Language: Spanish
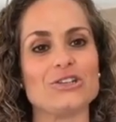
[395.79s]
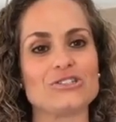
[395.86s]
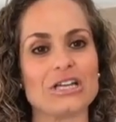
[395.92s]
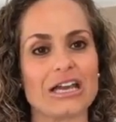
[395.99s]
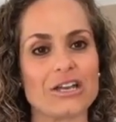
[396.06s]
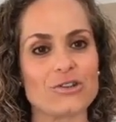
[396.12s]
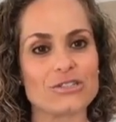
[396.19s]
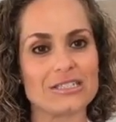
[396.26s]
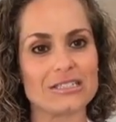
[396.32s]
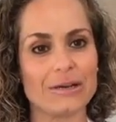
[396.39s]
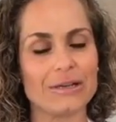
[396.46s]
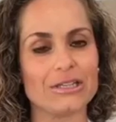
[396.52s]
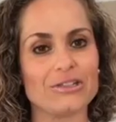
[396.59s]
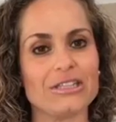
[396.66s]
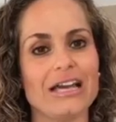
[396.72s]
Yo sé que no se está
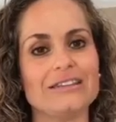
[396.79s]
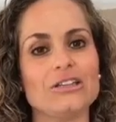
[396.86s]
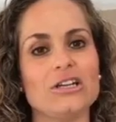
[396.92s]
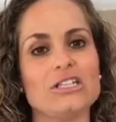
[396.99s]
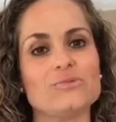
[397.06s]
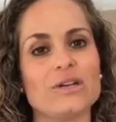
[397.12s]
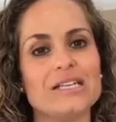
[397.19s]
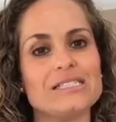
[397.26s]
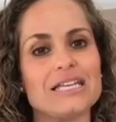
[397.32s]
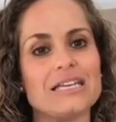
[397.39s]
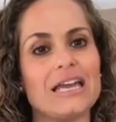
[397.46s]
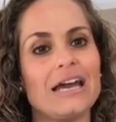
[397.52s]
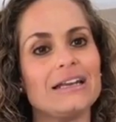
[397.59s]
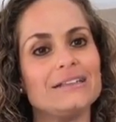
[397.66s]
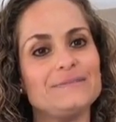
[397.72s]
viendo tanto, les voy a
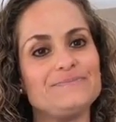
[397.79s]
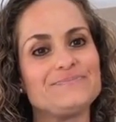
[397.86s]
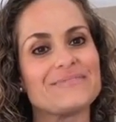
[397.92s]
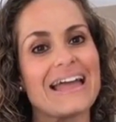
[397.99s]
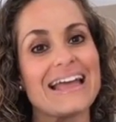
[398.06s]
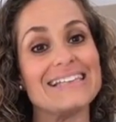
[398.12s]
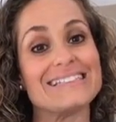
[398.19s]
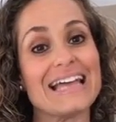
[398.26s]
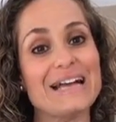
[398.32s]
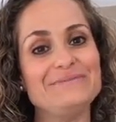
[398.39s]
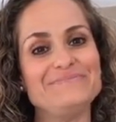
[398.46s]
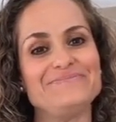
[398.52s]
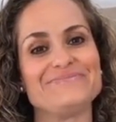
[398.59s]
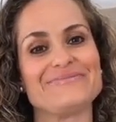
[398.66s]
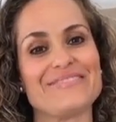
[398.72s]
enseñar. Ahí está,
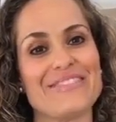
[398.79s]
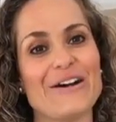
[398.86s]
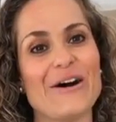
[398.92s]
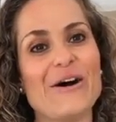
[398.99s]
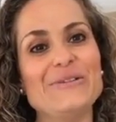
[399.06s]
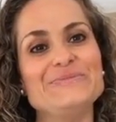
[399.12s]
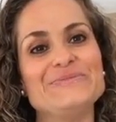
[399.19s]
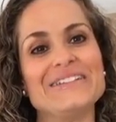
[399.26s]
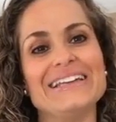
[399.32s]
¿no?